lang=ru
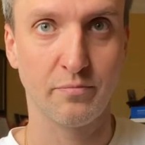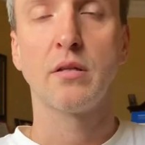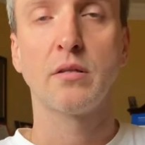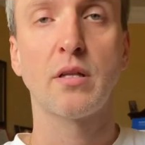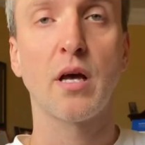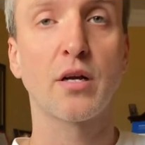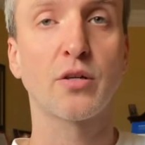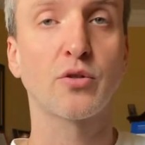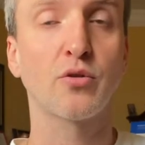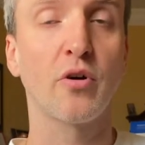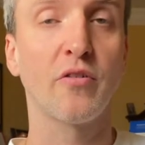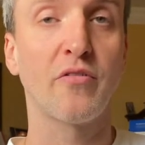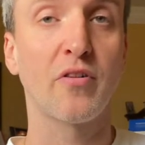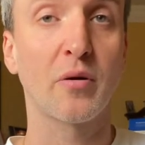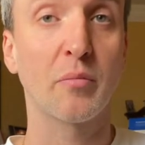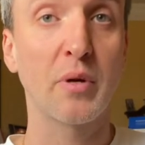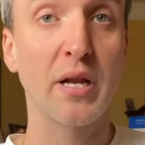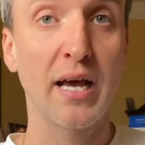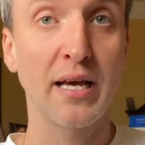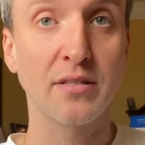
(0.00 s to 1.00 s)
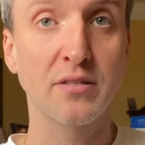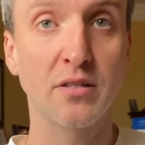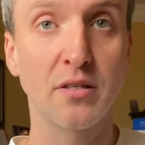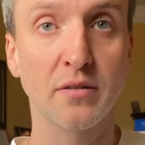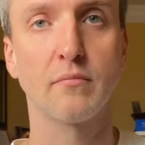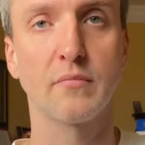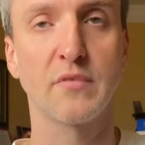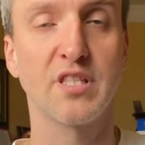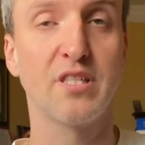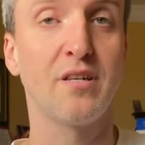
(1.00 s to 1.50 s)
Так что
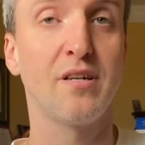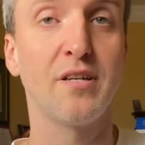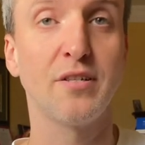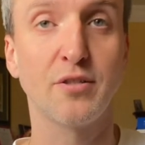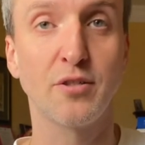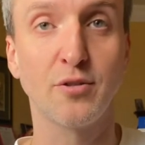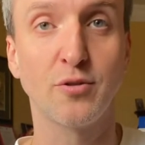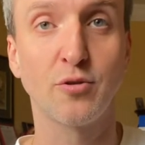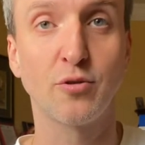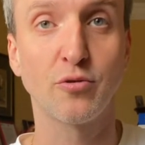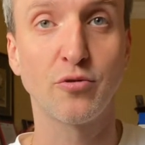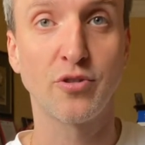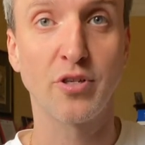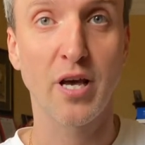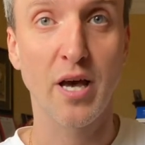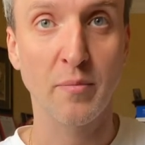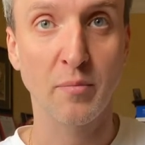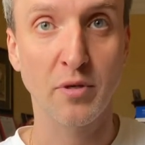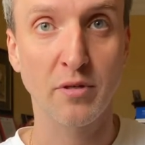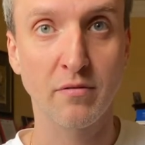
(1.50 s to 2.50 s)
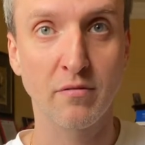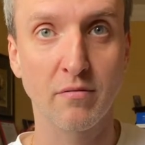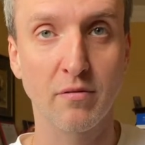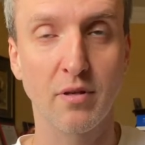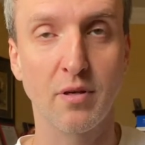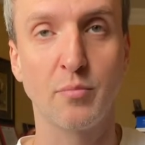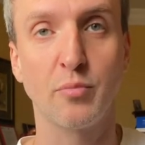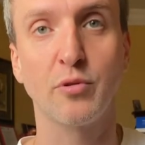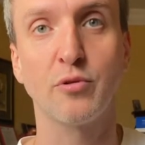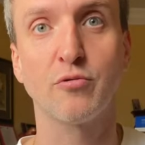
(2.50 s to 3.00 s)
оформляйте, делитесь с друзьями
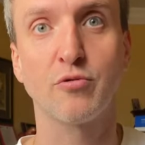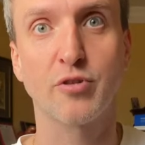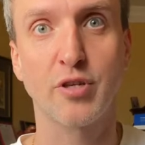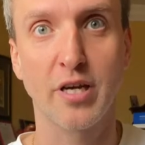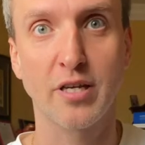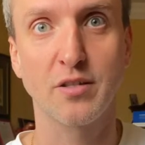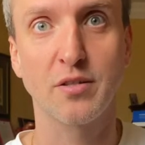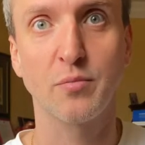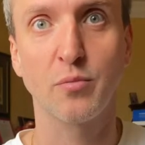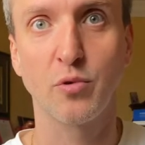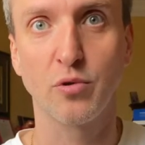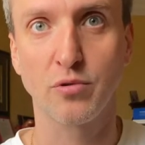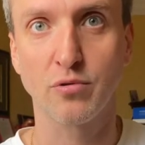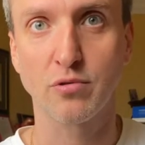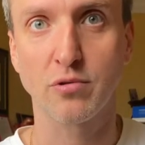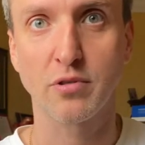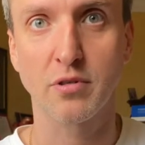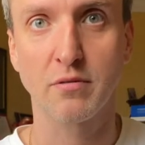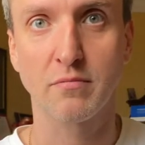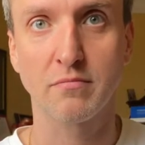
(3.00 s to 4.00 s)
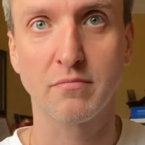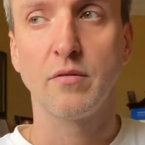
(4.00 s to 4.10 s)
и получайте бонусы.